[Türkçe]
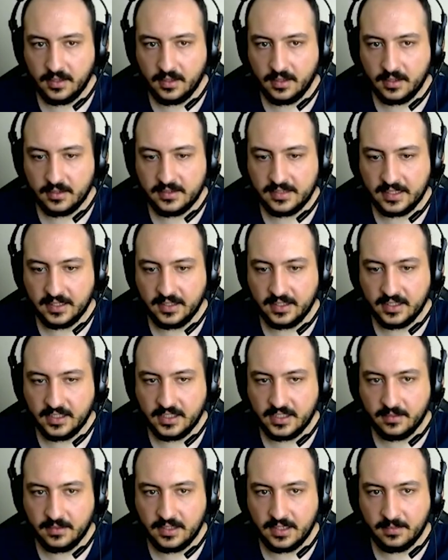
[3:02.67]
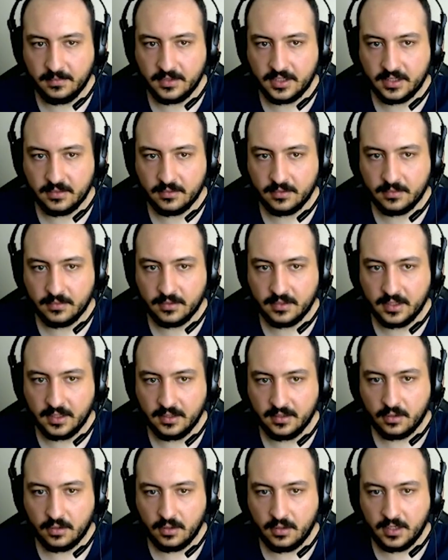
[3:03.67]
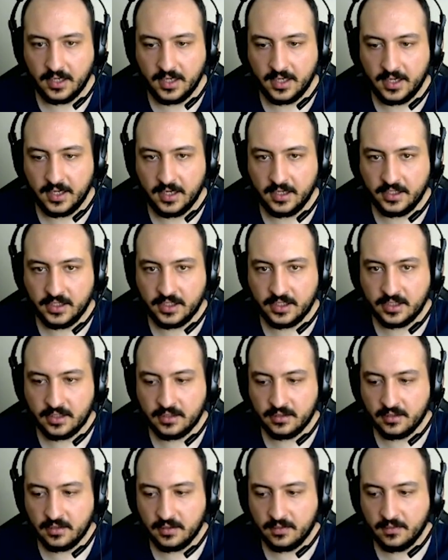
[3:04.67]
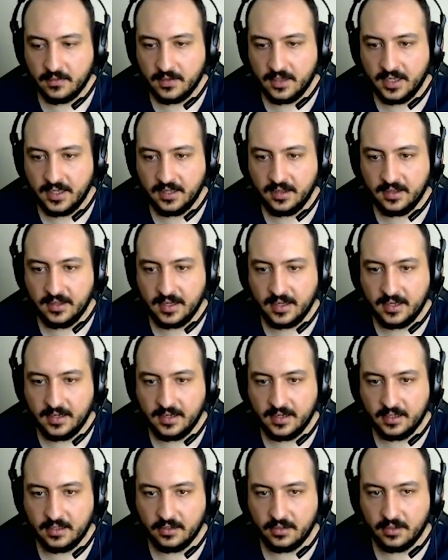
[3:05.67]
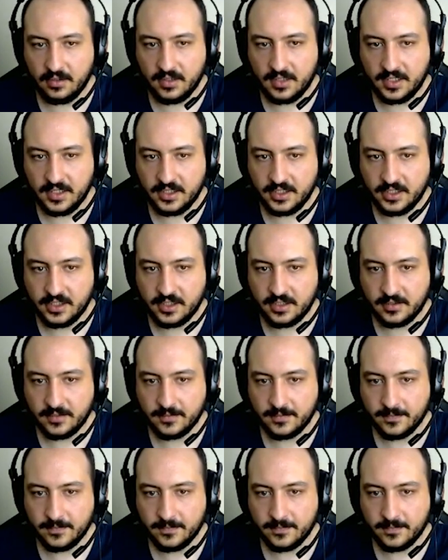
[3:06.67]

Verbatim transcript: Ha, sen geçirecek mi şimdi buradan? Dolaş. Vritlerden dolaş.